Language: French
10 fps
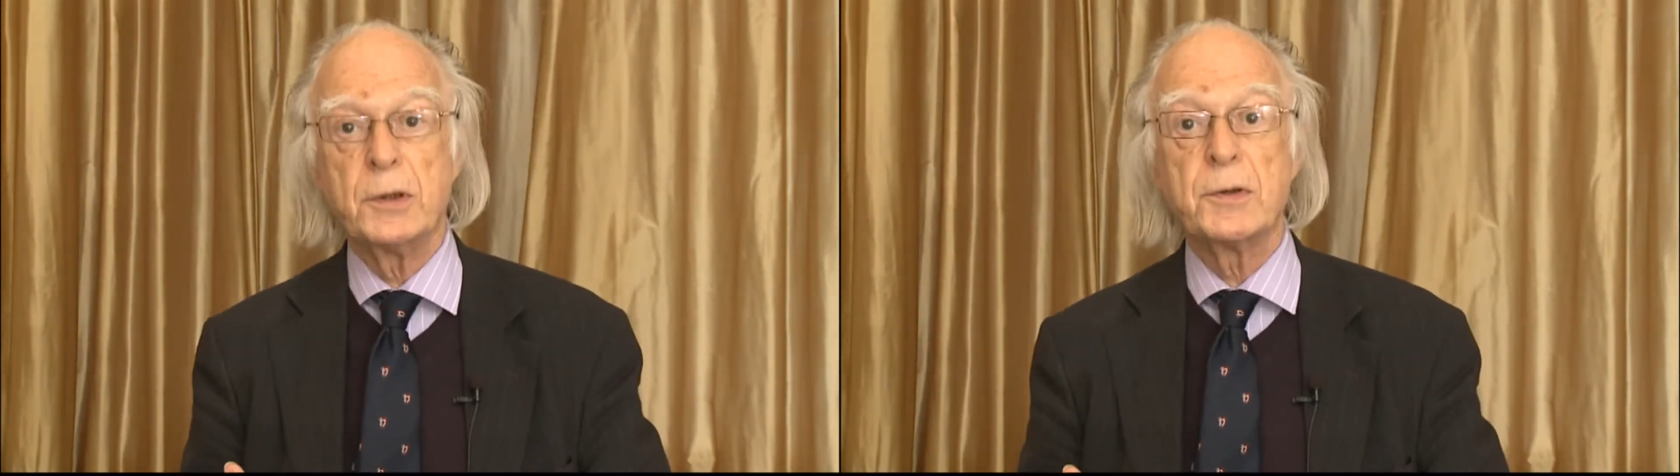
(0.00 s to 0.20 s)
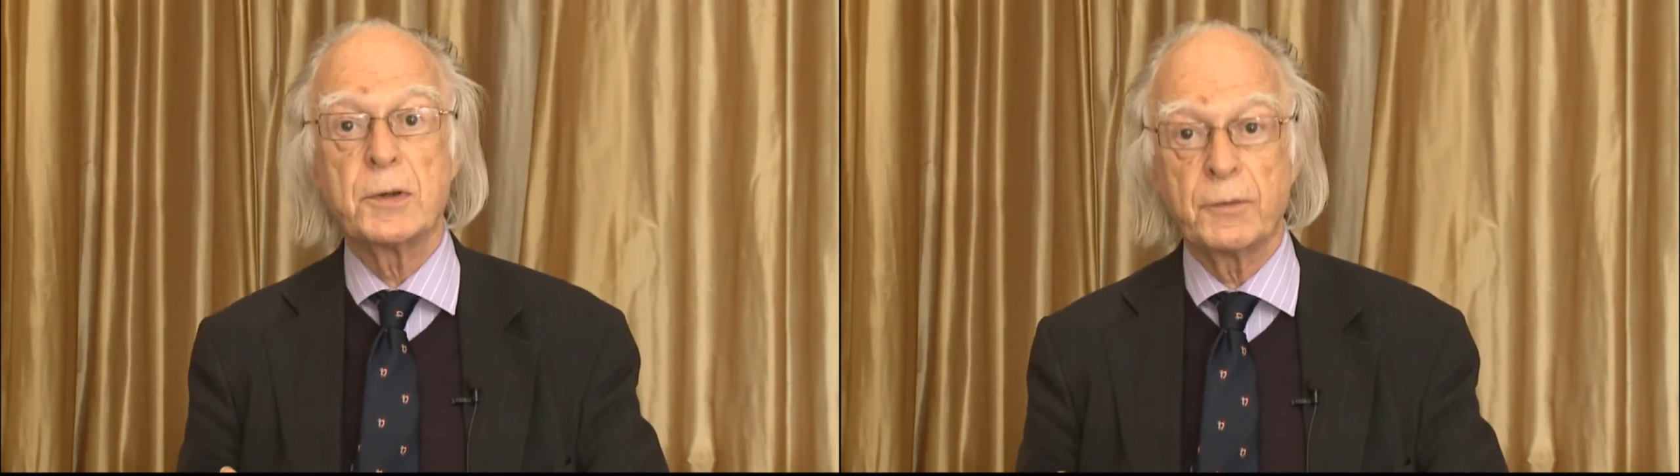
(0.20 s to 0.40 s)

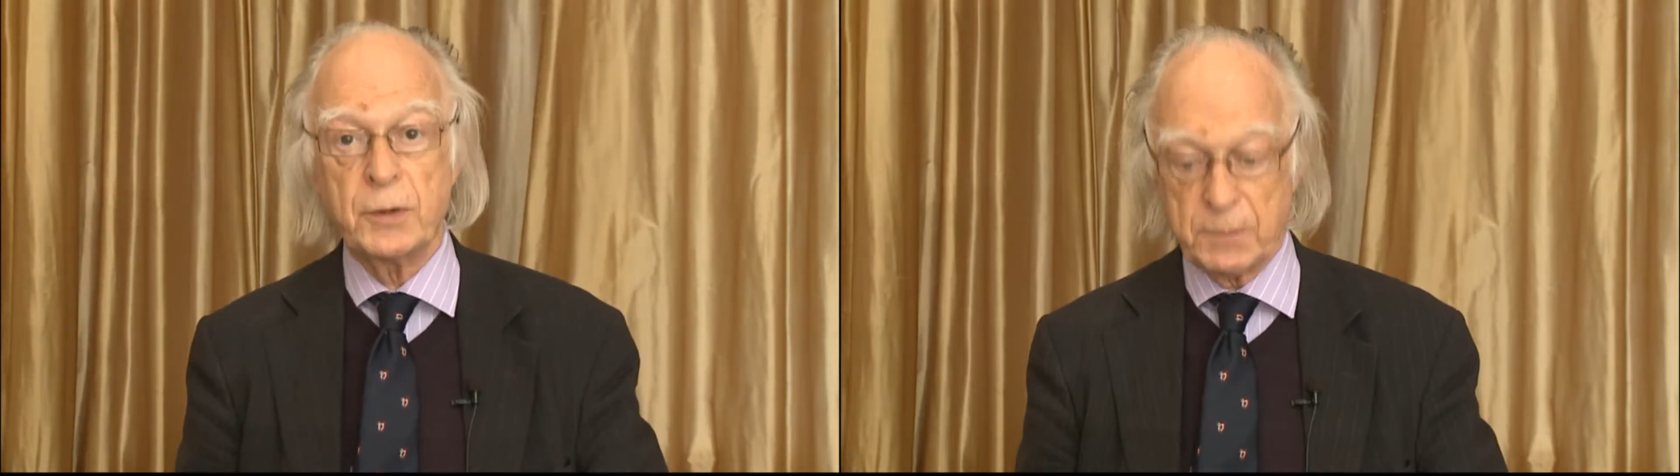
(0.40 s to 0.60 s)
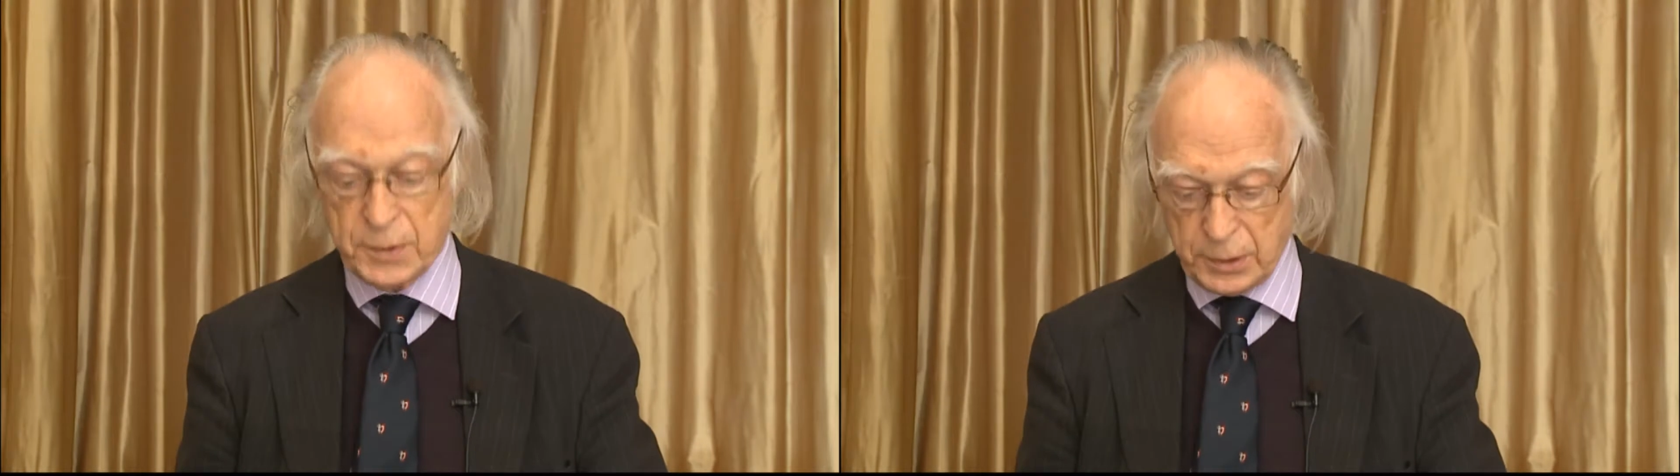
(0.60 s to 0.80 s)

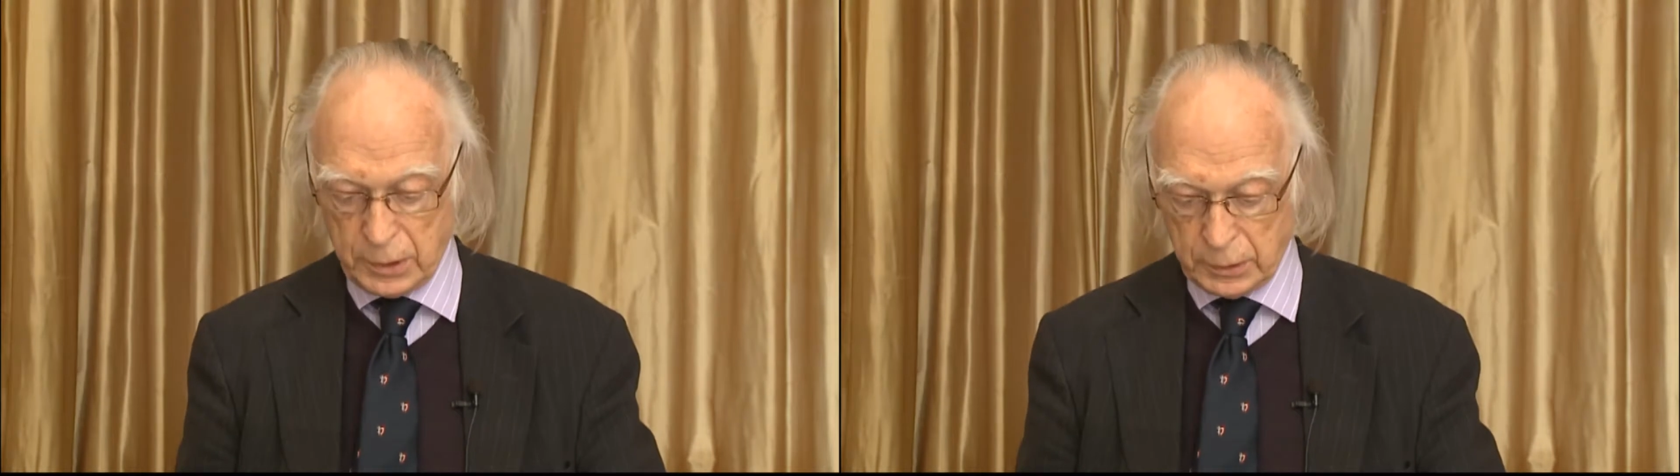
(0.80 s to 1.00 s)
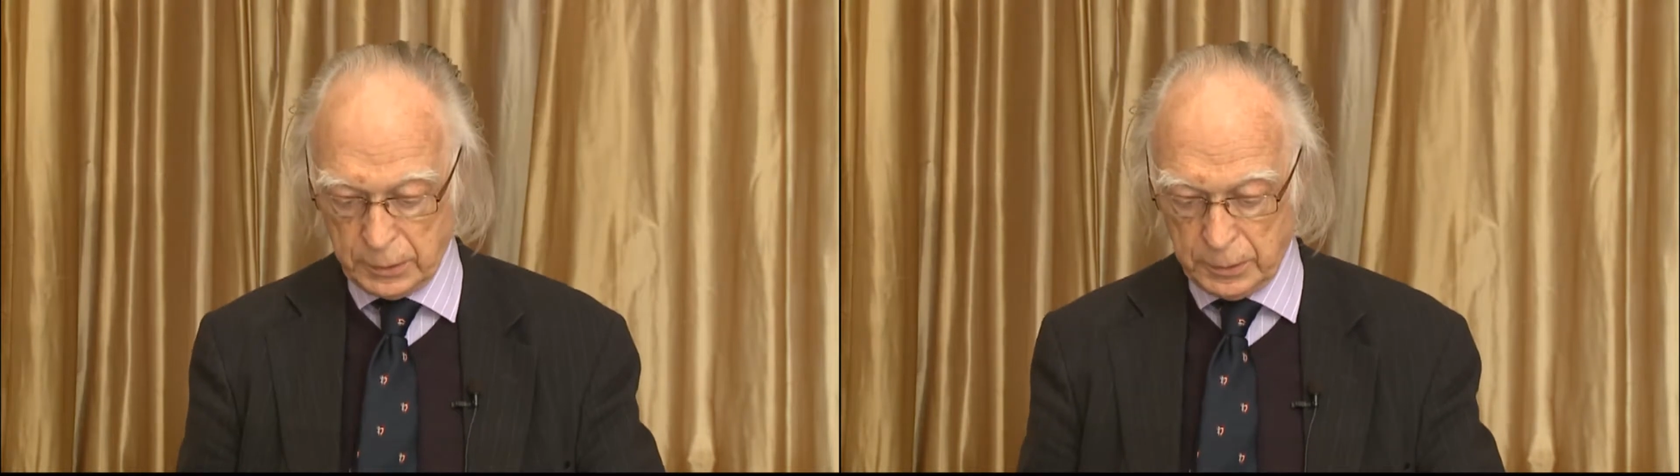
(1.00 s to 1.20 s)
19e
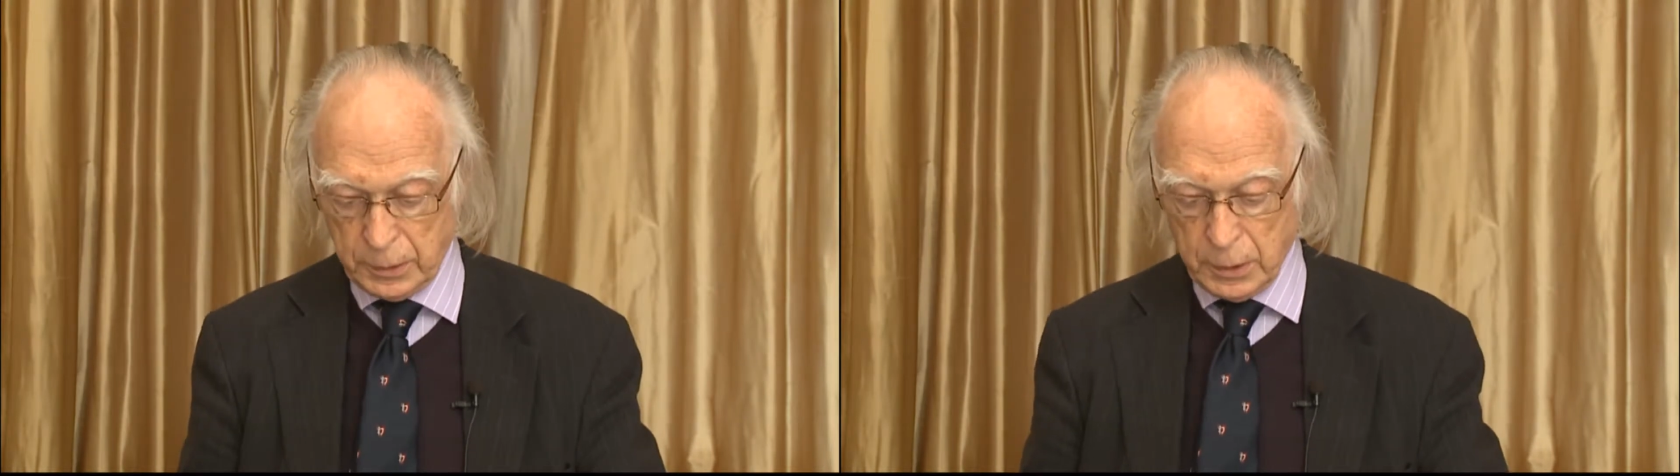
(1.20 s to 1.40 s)
siècle,